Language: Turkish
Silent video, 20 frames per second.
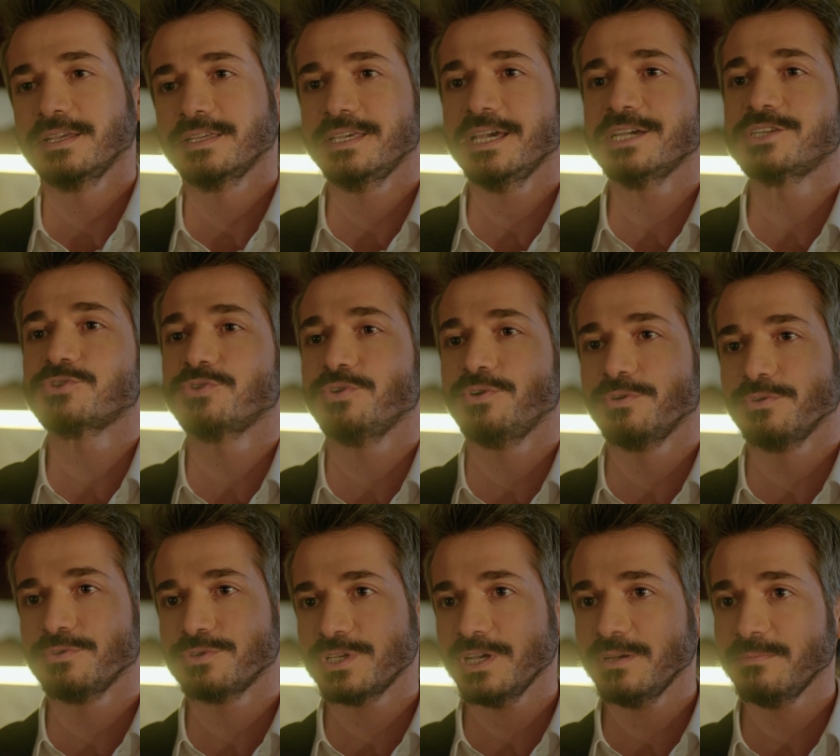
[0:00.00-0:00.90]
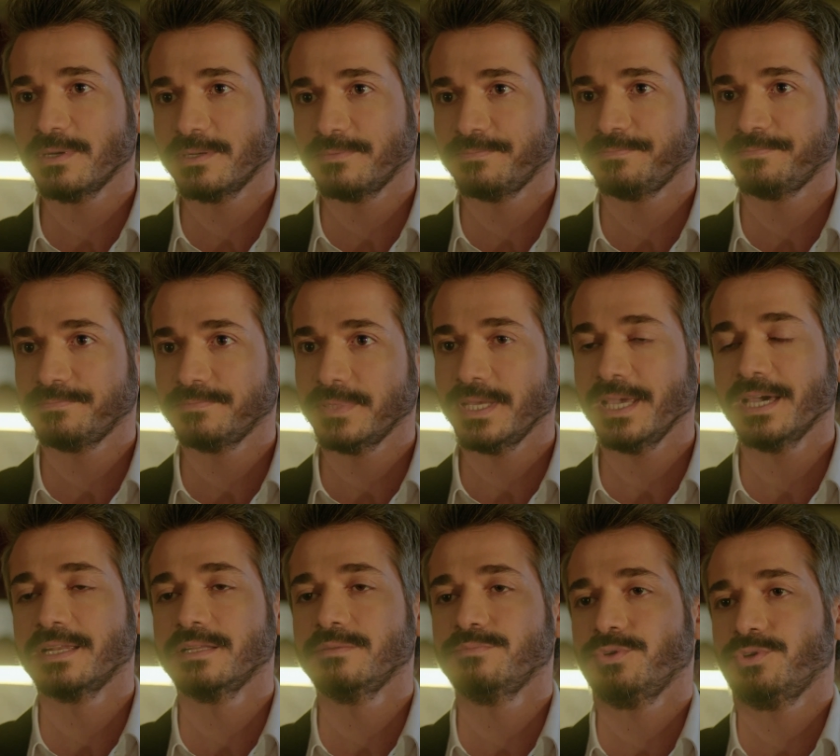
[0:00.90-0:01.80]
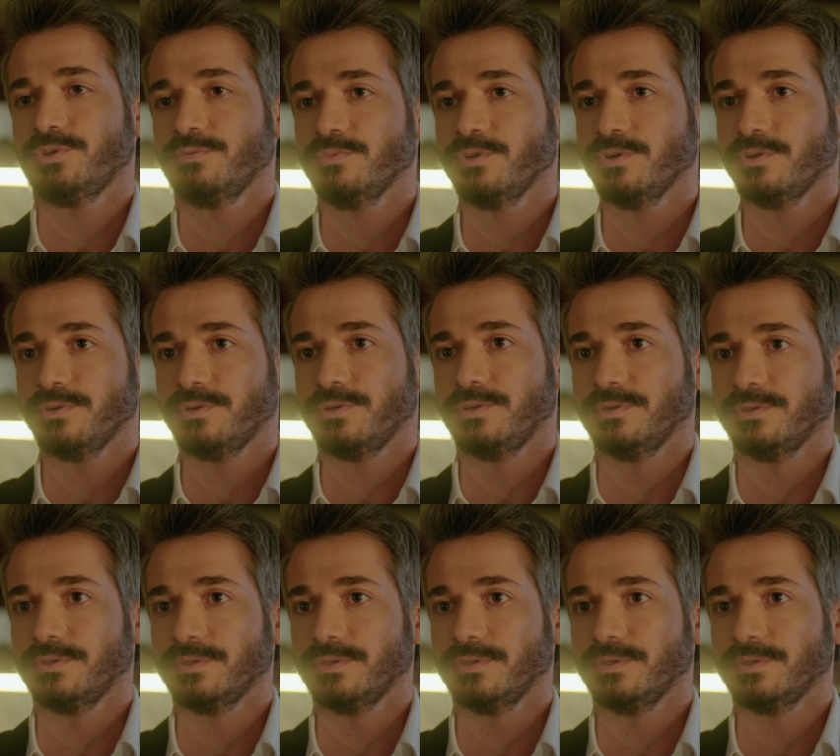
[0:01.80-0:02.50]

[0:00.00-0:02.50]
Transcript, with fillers: Keşke öyle olsa ama yanılmıyorum Gönül.